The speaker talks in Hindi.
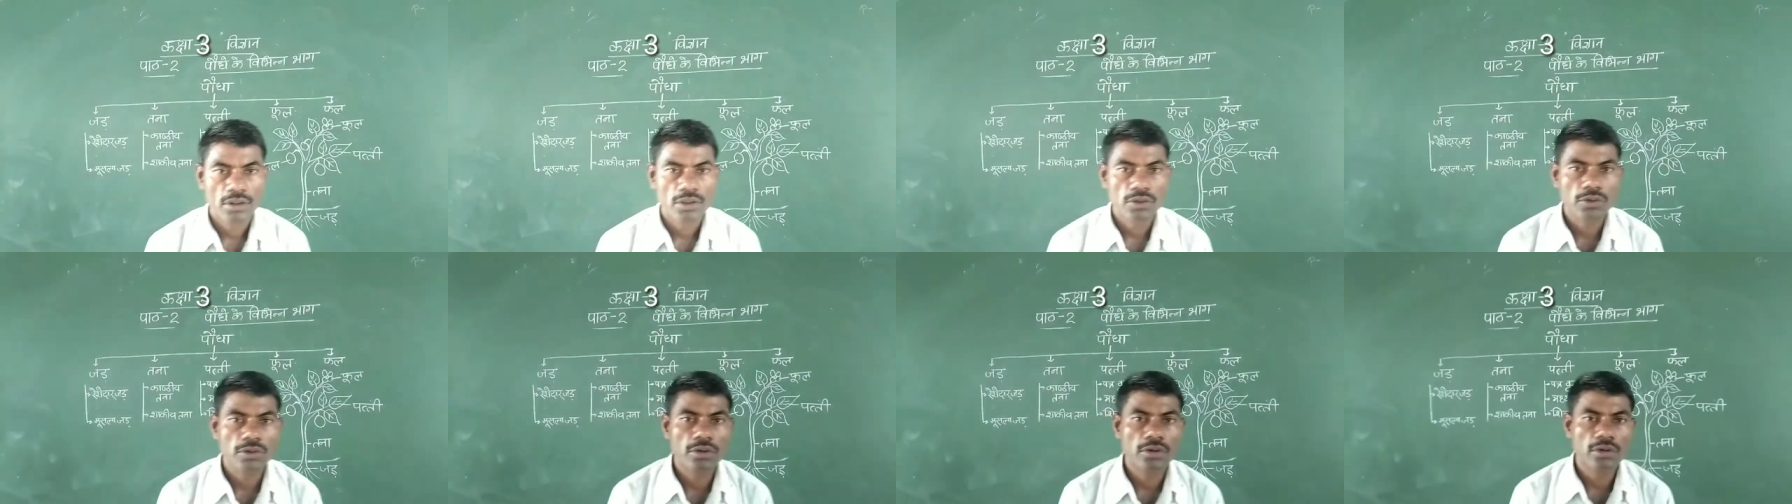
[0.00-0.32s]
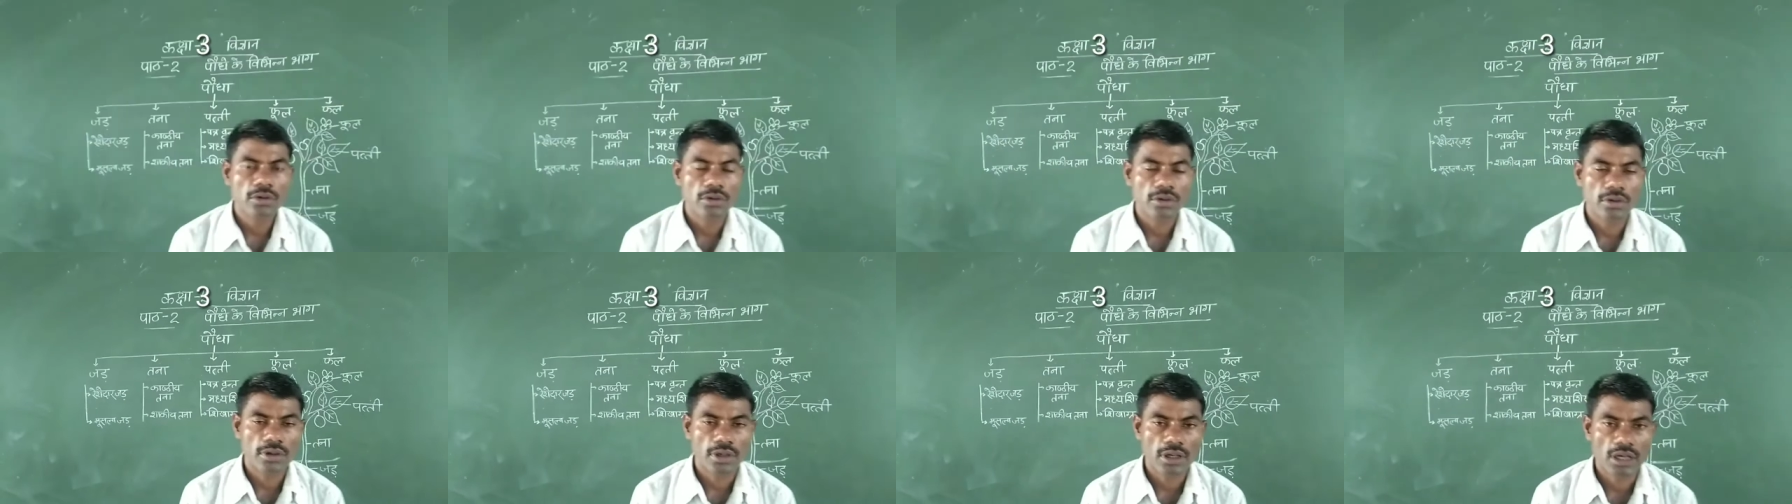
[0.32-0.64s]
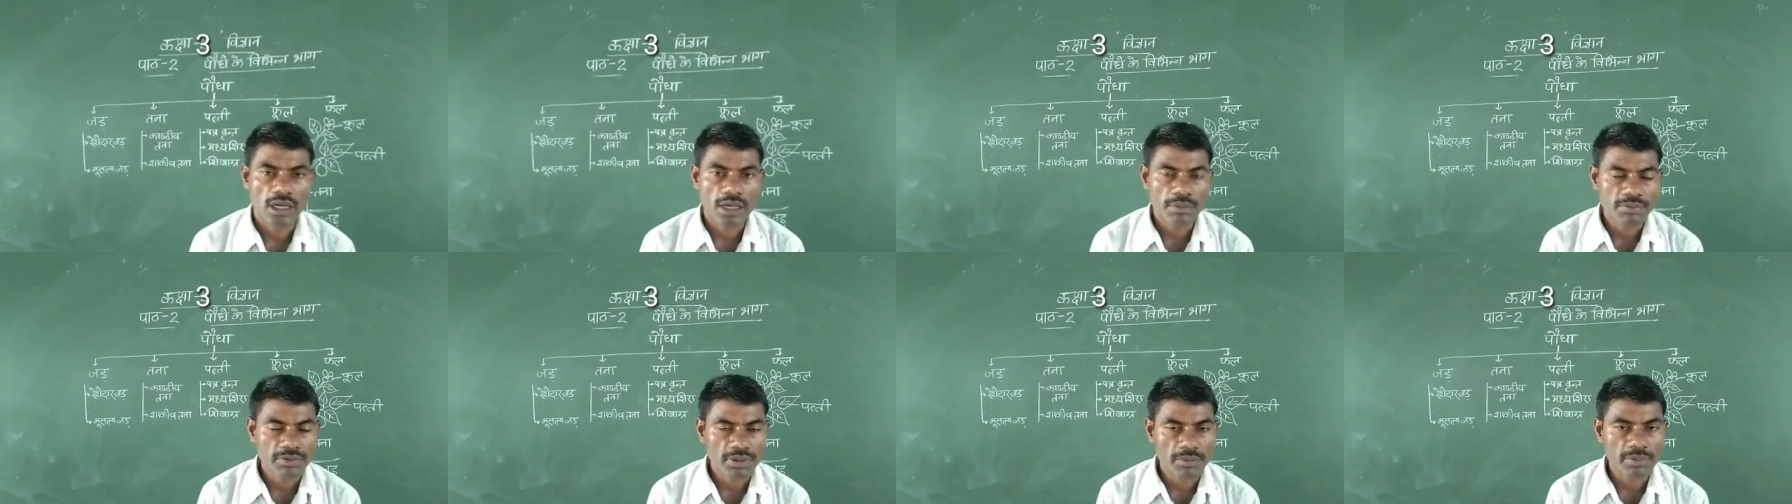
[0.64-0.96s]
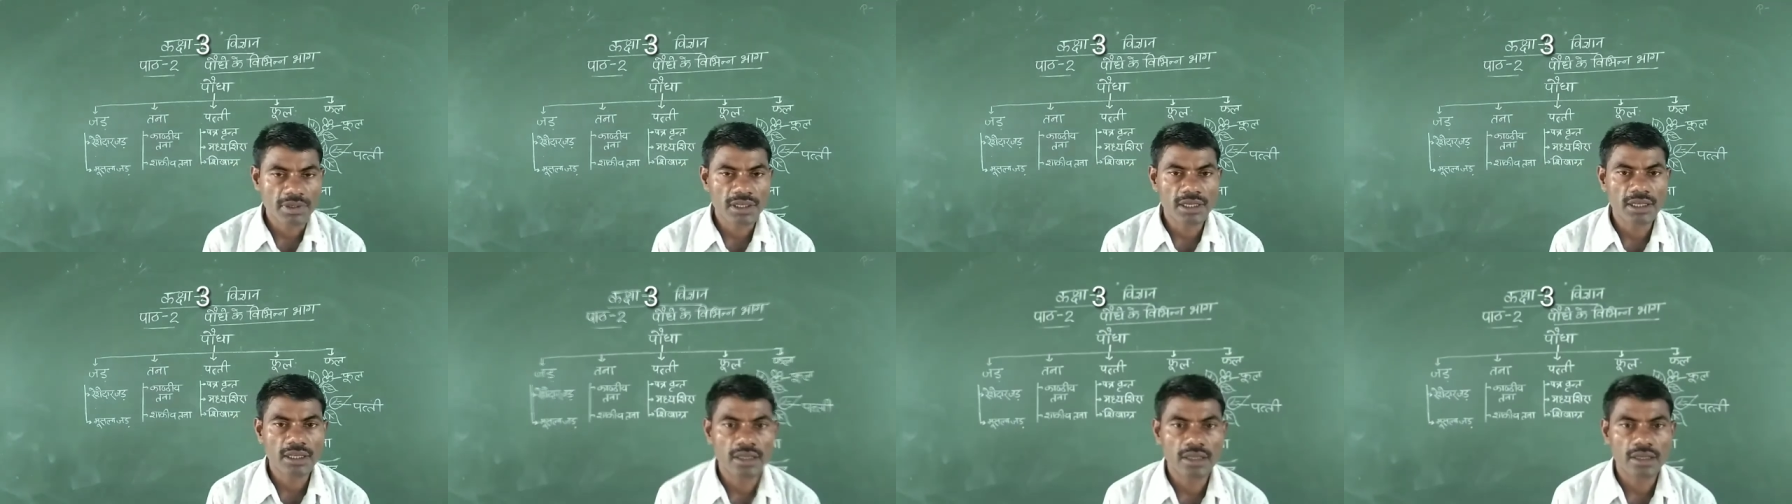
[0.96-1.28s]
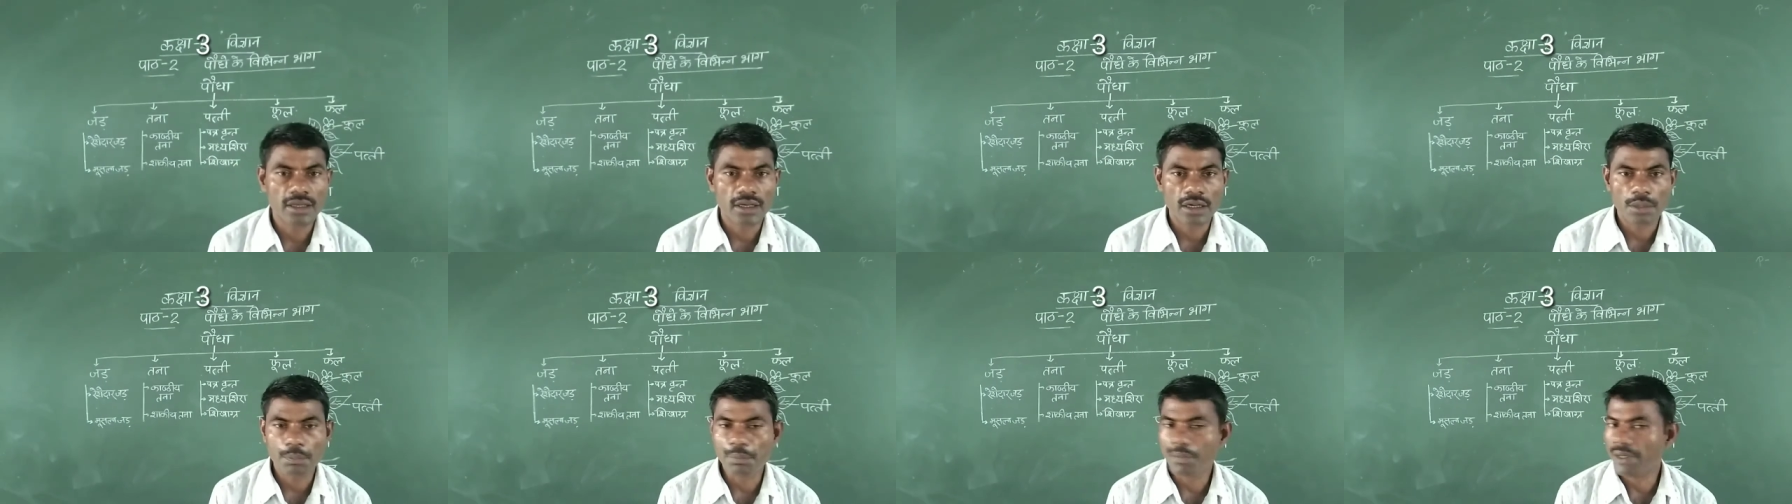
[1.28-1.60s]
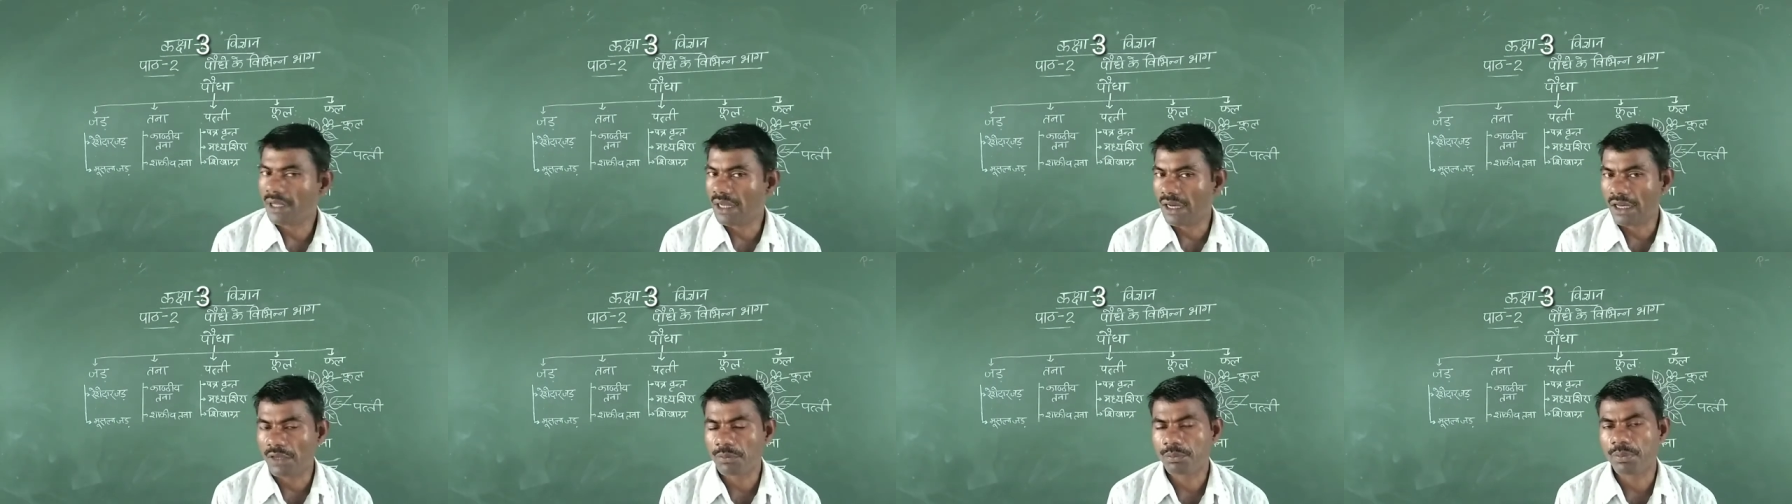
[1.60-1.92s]
तो आप सभी ने
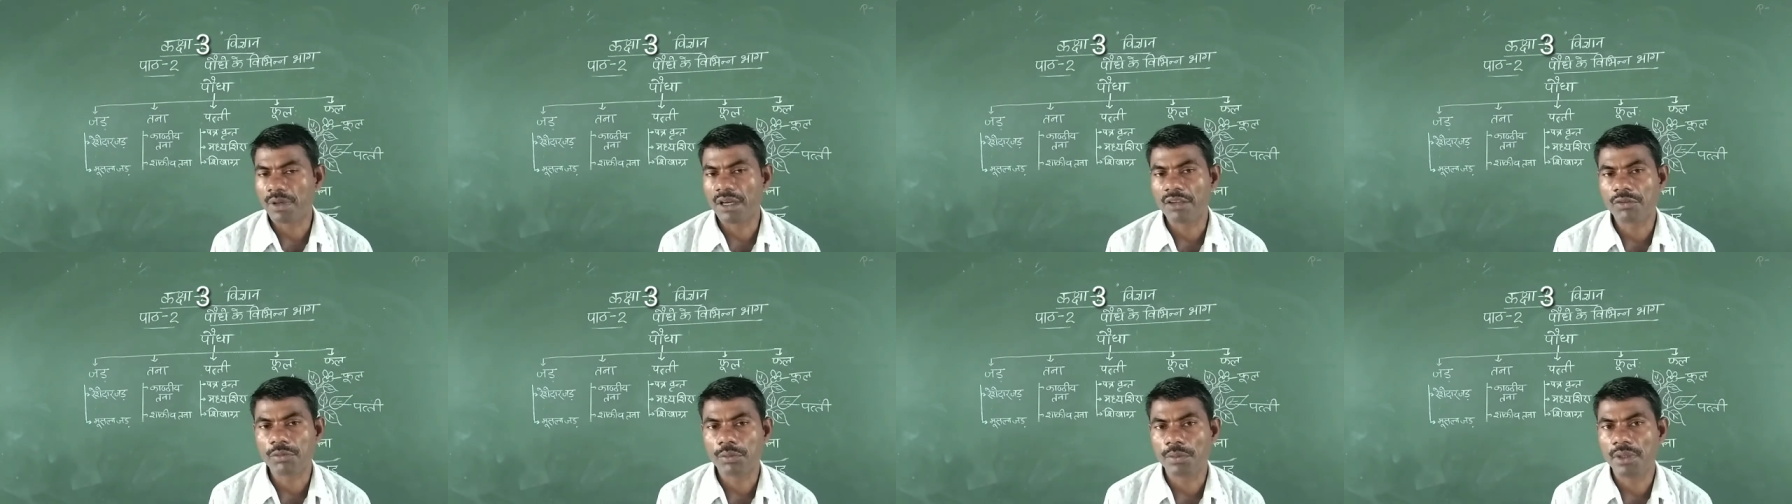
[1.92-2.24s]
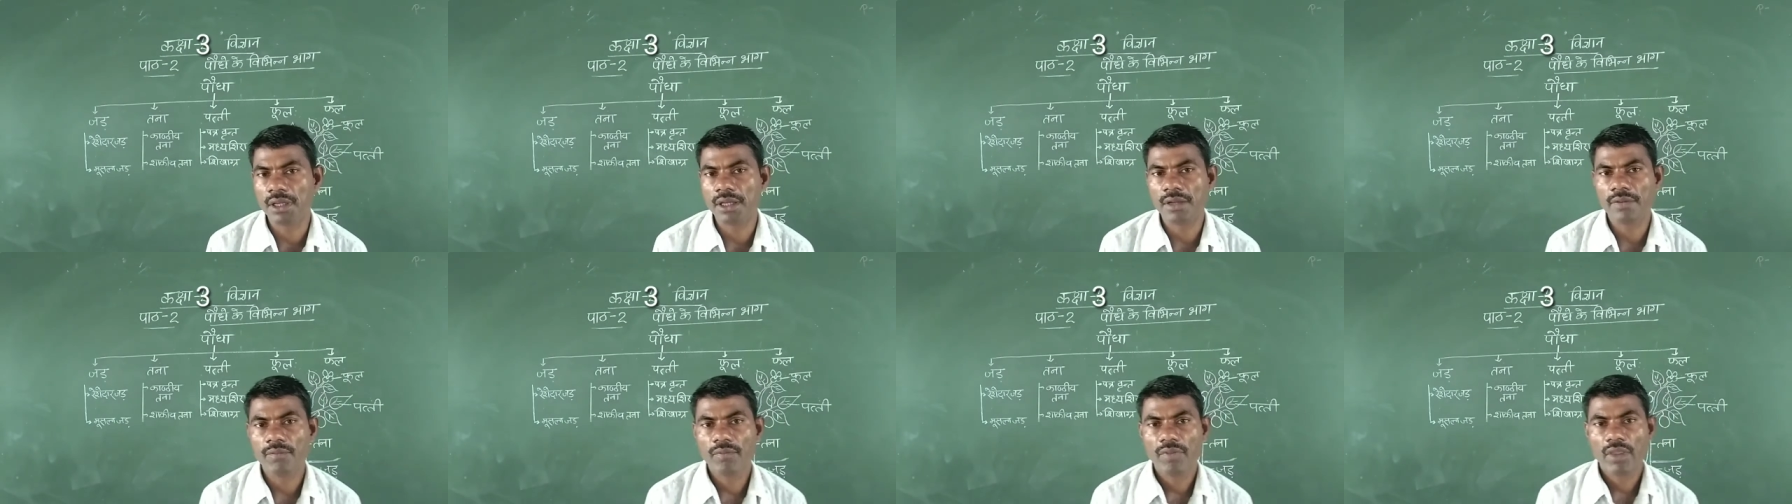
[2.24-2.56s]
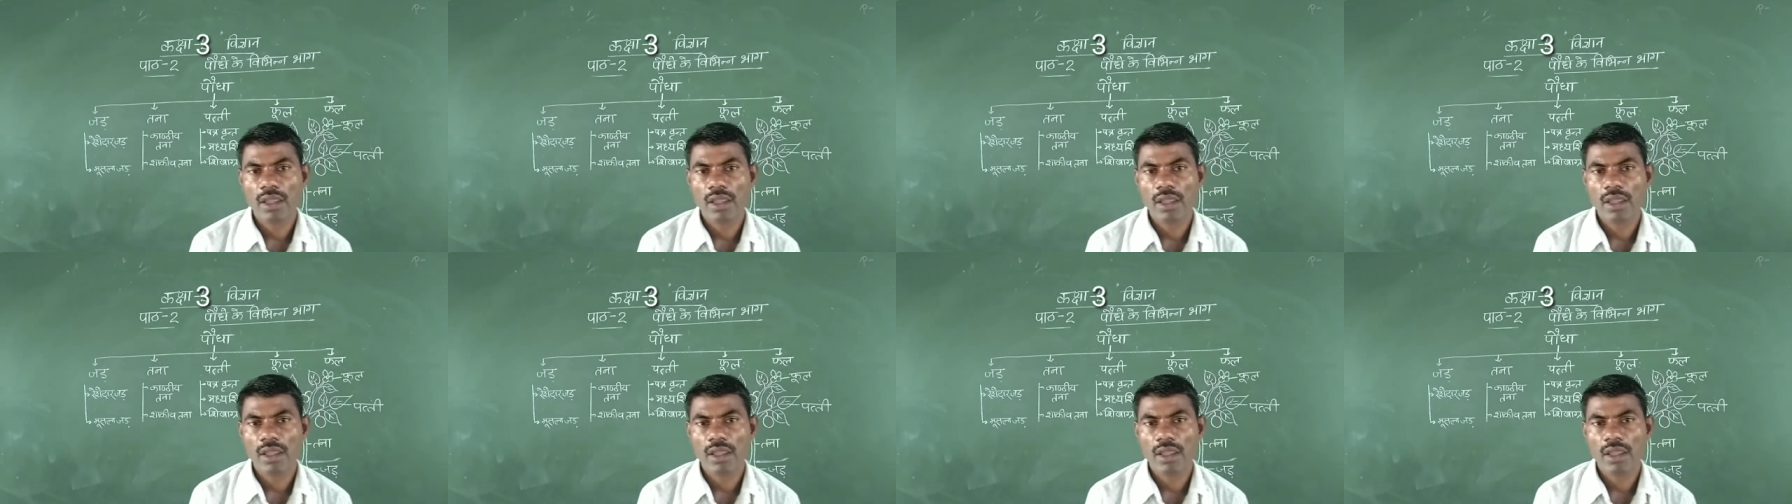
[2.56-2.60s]
अपने आसपास में